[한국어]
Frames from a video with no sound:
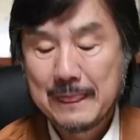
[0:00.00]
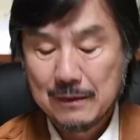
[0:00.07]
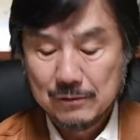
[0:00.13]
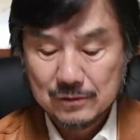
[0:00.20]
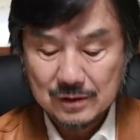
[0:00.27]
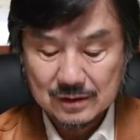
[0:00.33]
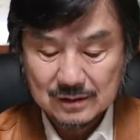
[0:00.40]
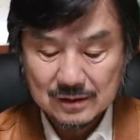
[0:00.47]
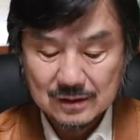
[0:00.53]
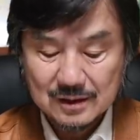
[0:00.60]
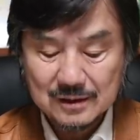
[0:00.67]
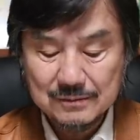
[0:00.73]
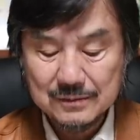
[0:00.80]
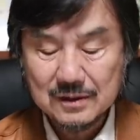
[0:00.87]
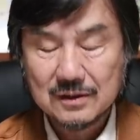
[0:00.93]
우선
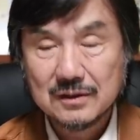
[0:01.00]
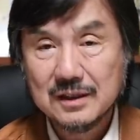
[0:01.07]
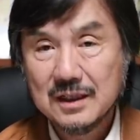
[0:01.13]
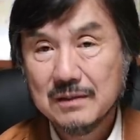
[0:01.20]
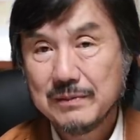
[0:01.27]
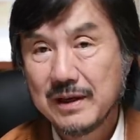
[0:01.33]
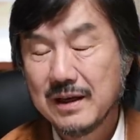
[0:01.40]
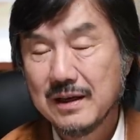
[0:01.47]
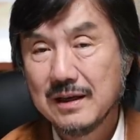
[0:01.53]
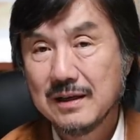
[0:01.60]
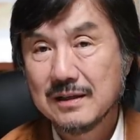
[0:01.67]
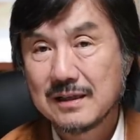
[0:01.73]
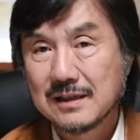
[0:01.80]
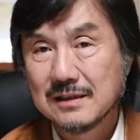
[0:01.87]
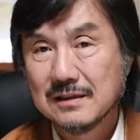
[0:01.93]
김선희님의
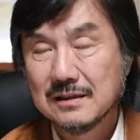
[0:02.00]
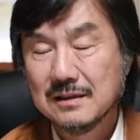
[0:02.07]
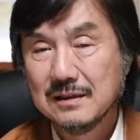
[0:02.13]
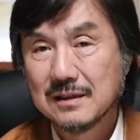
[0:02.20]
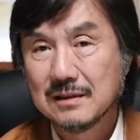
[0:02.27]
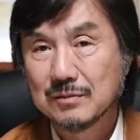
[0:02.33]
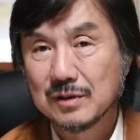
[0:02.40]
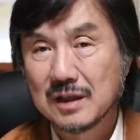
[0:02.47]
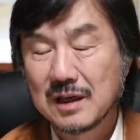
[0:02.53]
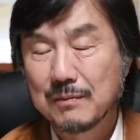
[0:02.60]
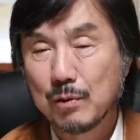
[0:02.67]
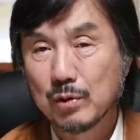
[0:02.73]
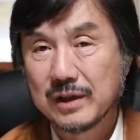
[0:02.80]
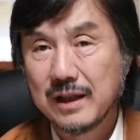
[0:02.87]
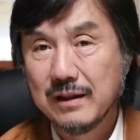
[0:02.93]
사진을 여러분과 함께
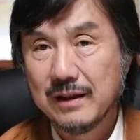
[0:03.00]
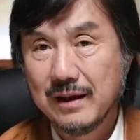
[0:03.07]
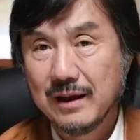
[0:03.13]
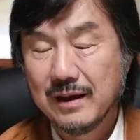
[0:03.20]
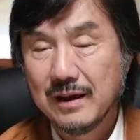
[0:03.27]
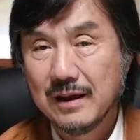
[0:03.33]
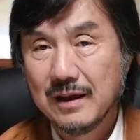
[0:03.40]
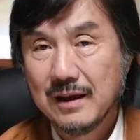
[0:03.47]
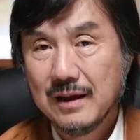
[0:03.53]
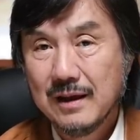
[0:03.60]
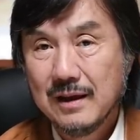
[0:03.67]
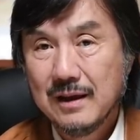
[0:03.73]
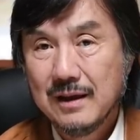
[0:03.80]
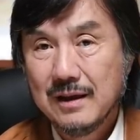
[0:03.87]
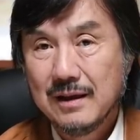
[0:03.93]
볼 텐데
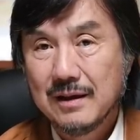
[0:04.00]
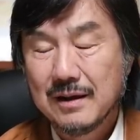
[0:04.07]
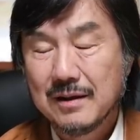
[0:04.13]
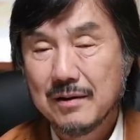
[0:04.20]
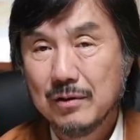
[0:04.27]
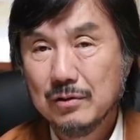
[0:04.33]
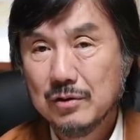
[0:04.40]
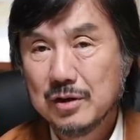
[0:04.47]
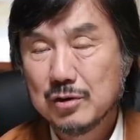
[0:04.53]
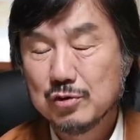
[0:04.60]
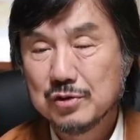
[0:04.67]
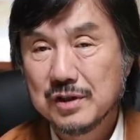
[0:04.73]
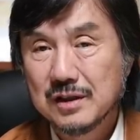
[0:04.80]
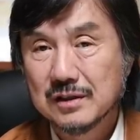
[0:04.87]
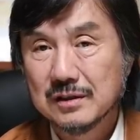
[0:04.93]
어, 오늘의
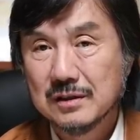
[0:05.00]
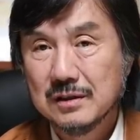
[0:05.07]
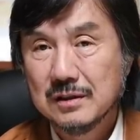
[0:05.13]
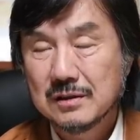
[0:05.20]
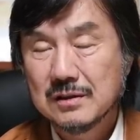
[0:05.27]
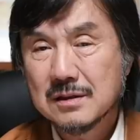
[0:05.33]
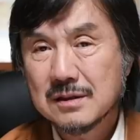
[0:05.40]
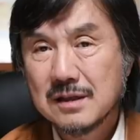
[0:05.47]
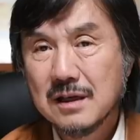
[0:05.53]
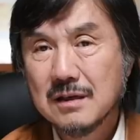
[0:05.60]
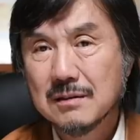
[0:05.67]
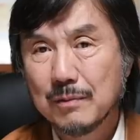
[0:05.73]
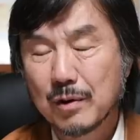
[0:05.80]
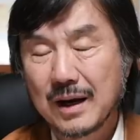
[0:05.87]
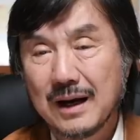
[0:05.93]
주제는
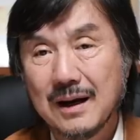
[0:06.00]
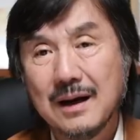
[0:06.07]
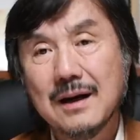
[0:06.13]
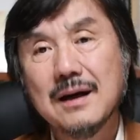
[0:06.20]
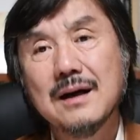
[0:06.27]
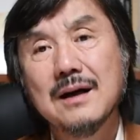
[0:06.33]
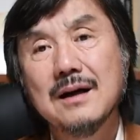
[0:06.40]
끝장을 보라.